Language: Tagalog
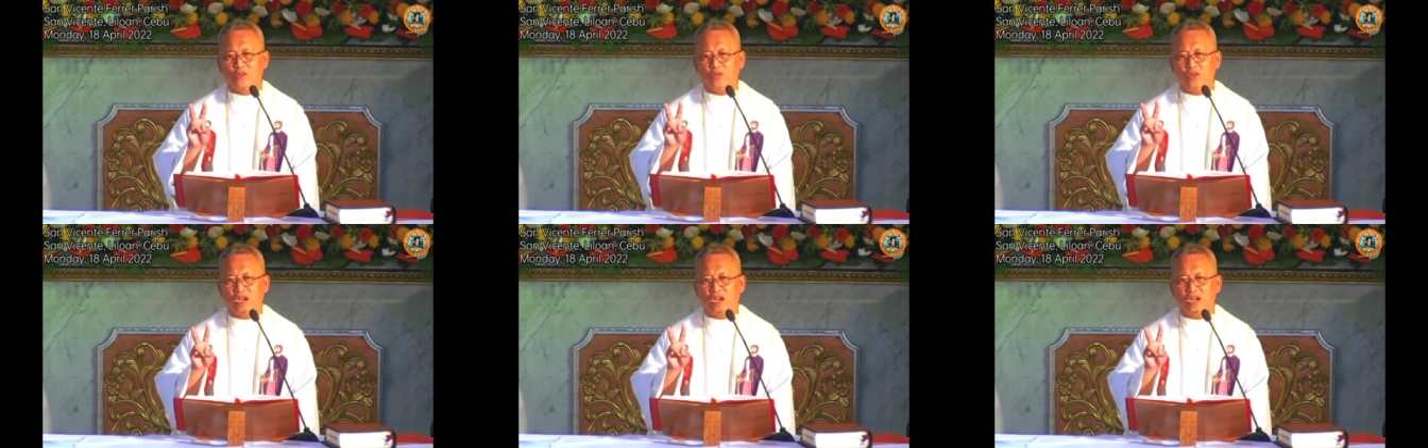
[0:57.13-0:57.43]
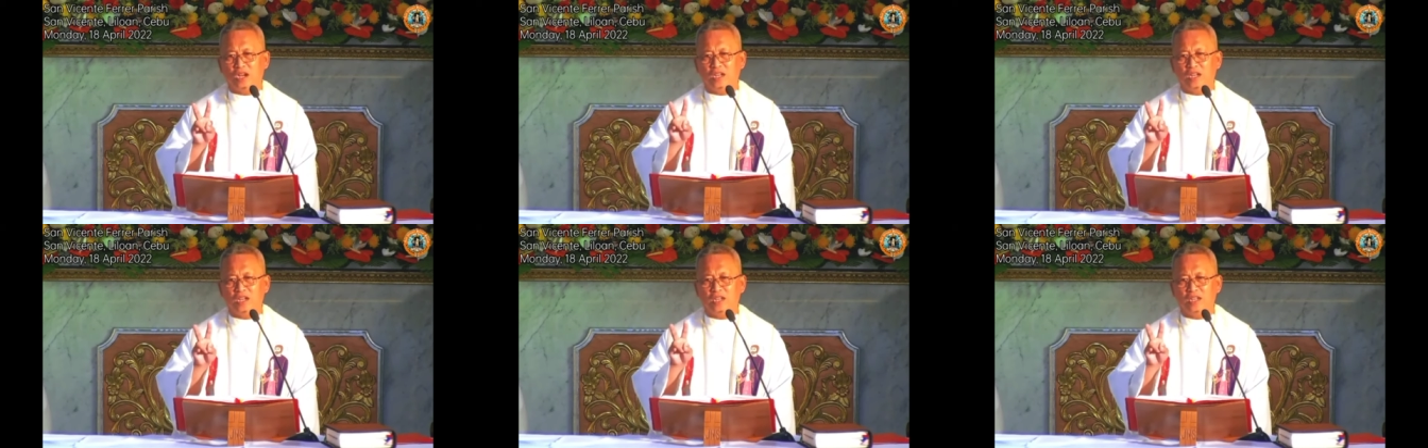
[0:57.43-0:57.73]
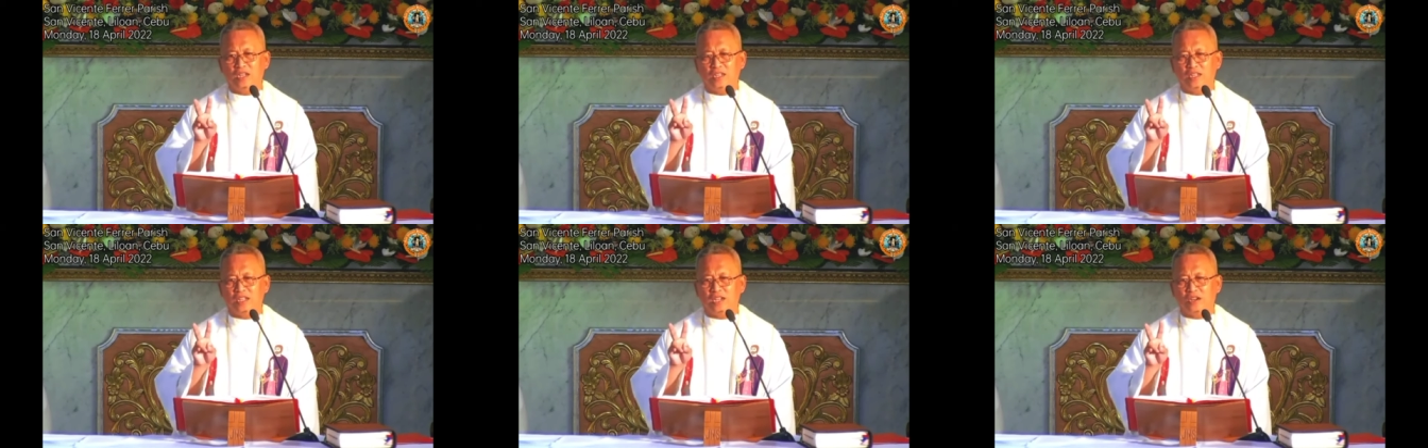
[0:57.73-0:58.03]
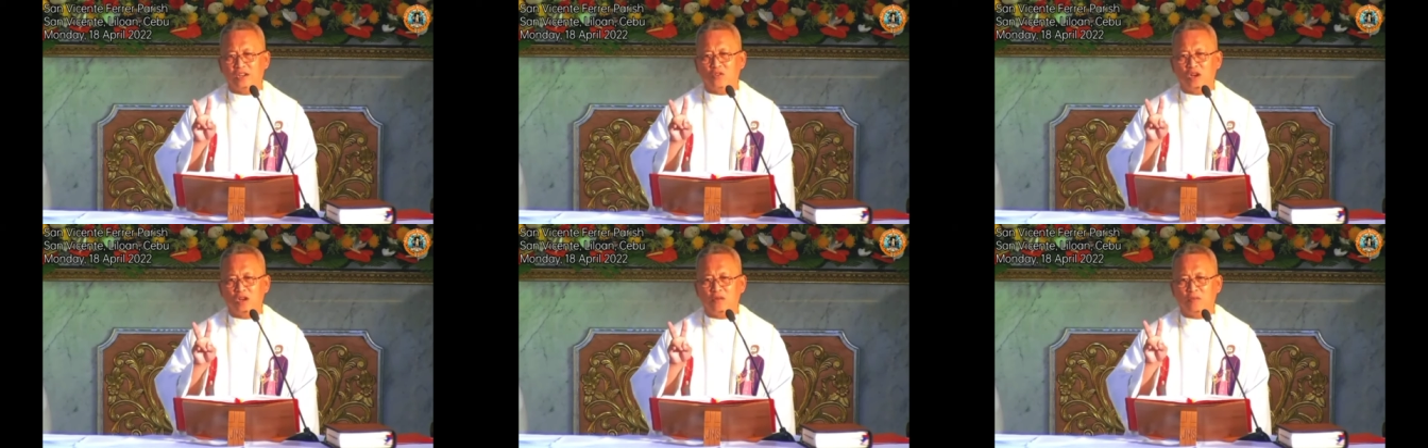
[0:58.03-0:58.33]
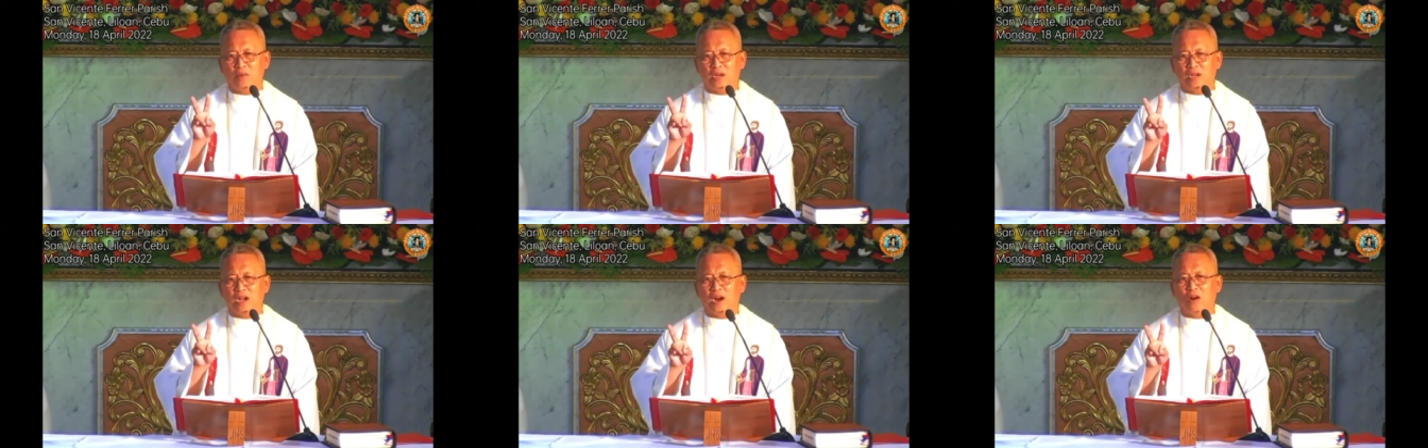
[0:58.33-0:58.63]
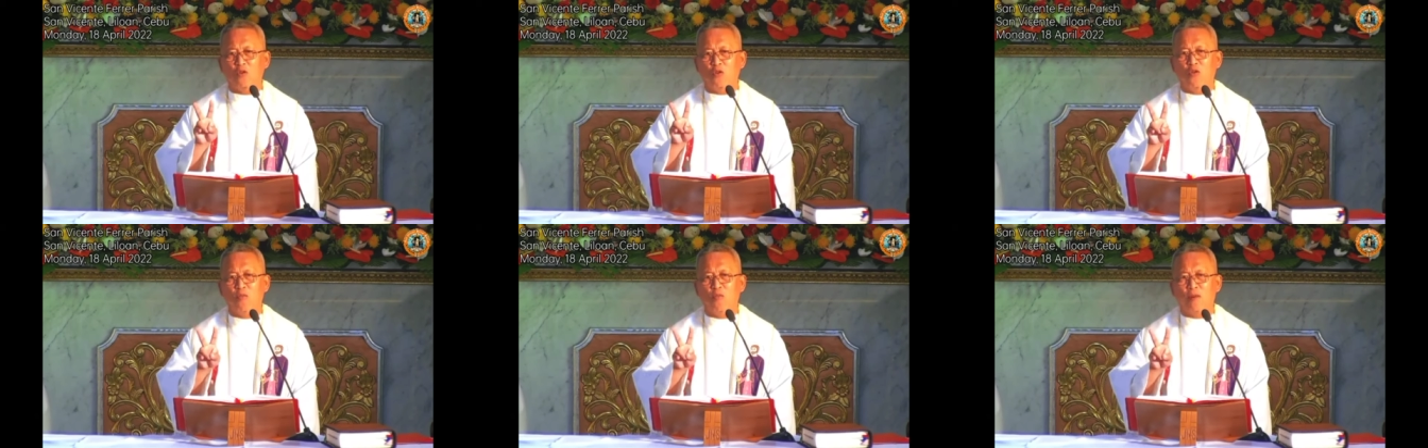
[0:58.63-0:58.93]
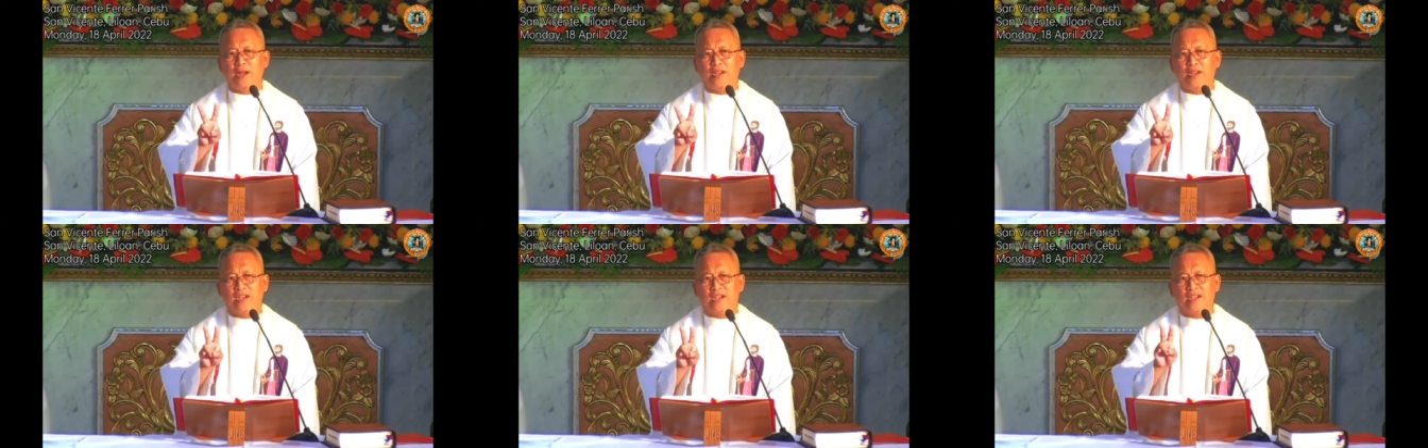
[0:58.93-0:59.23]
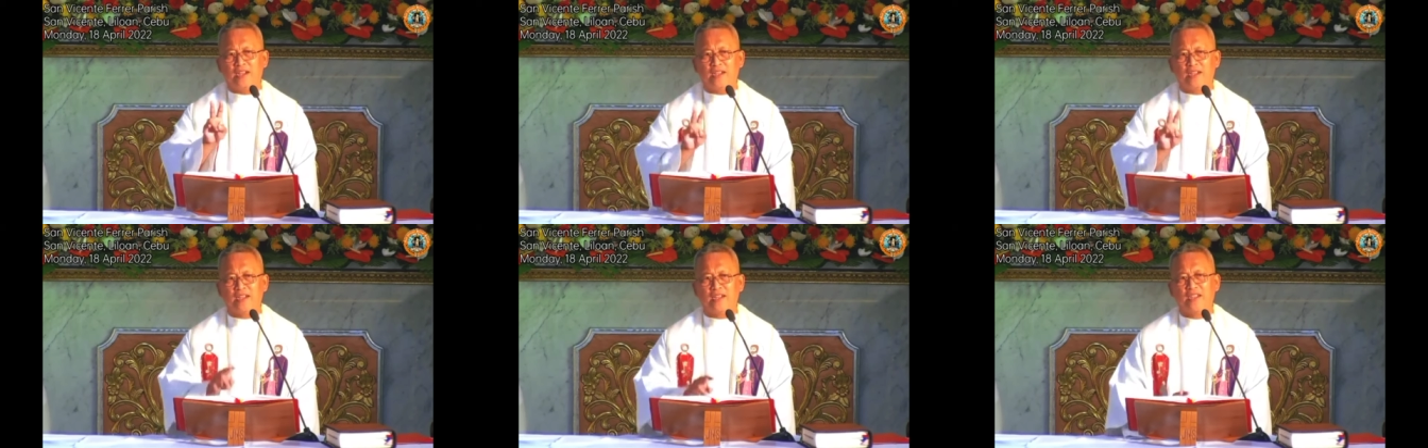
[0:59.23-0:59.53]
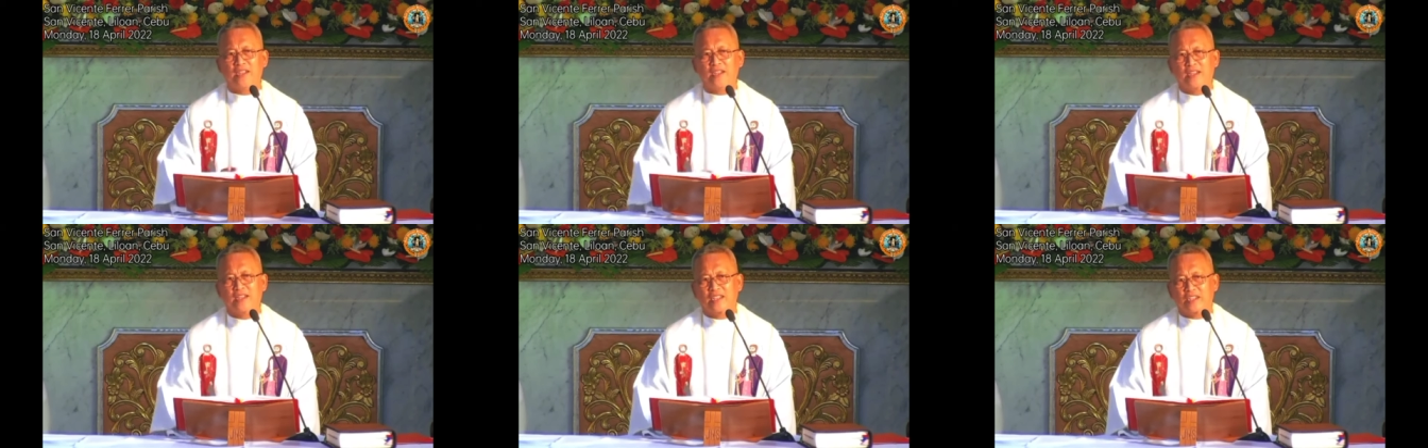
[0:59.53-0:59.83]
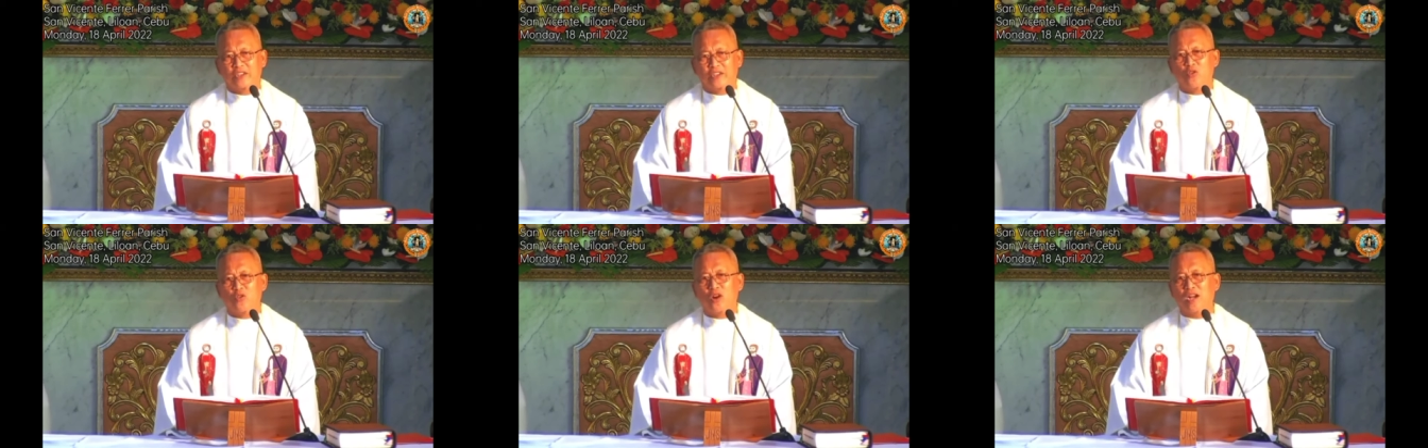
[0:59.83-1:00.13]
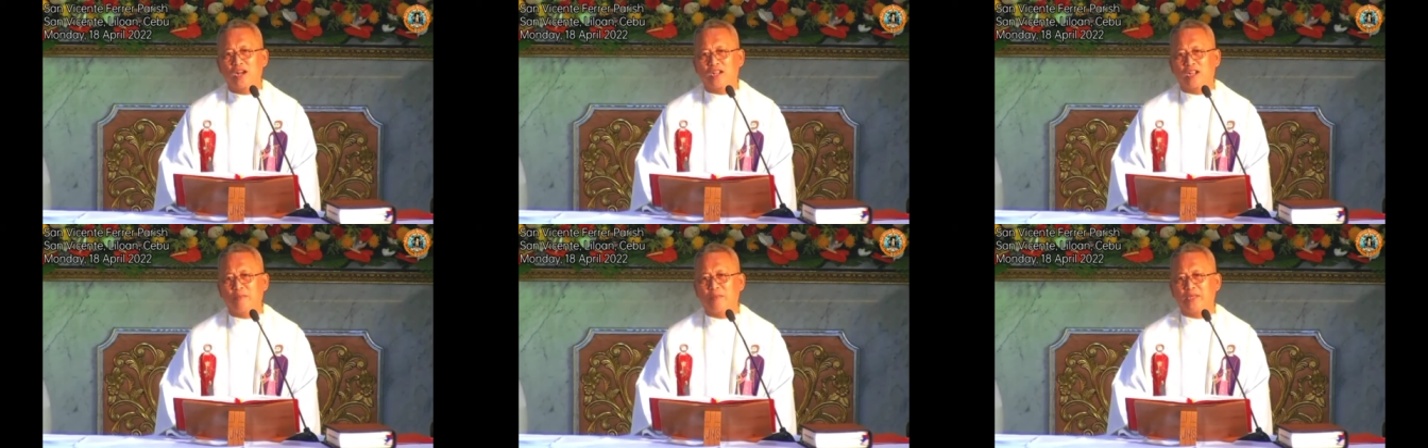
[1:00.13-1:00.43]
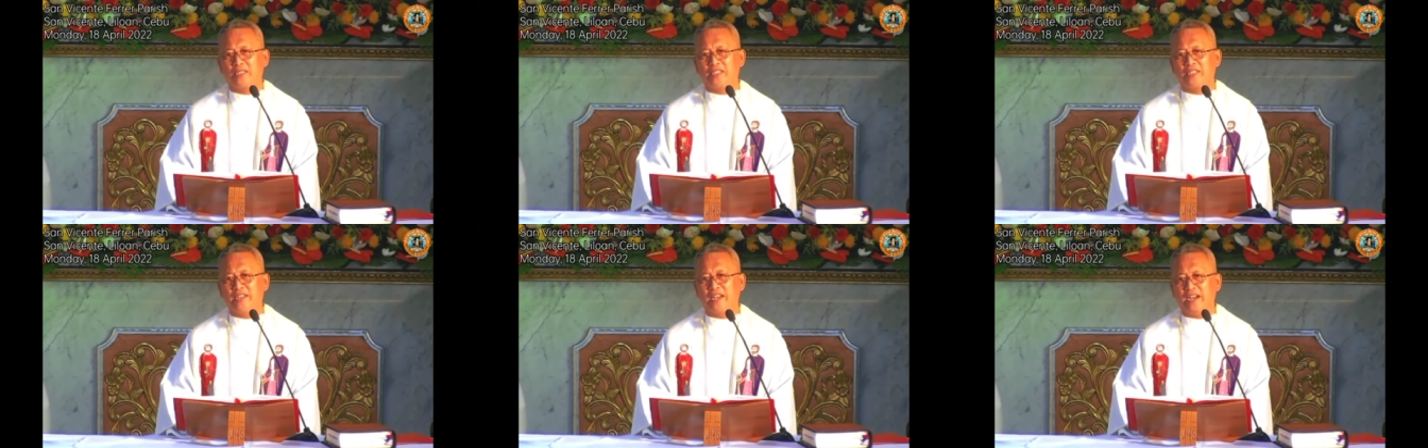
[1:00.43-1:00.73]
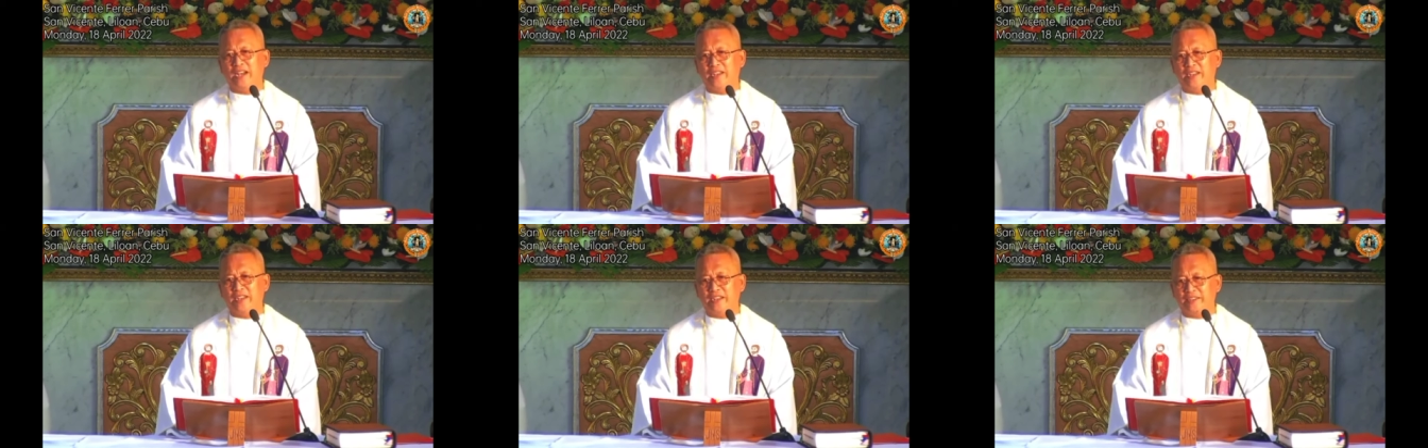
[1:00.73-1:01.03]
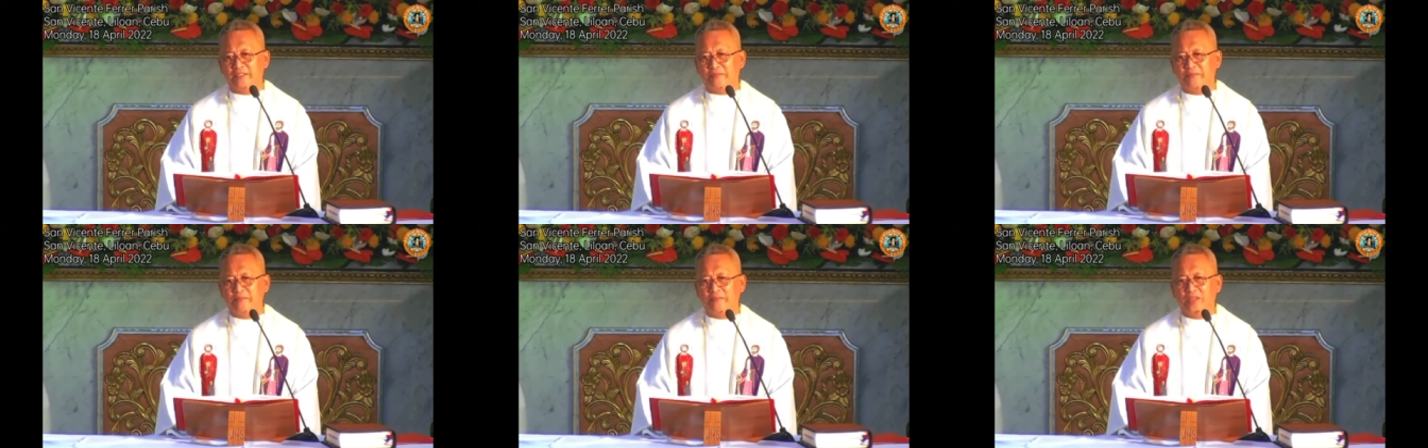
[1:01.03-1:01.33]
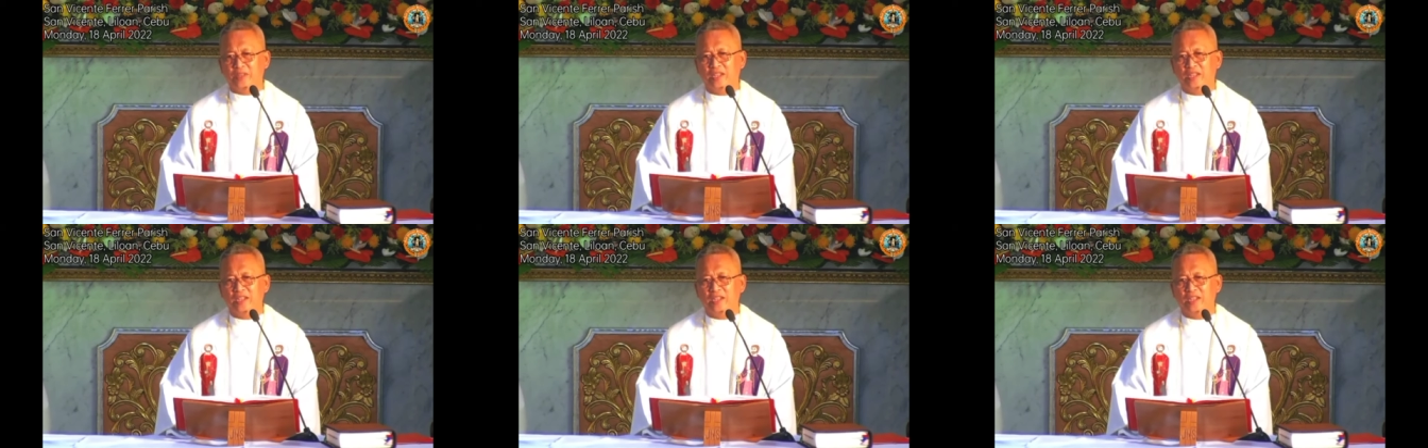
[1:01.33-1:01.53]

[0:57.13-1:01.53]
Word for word: so ga gakuan ba gauban ang duha kabasihanan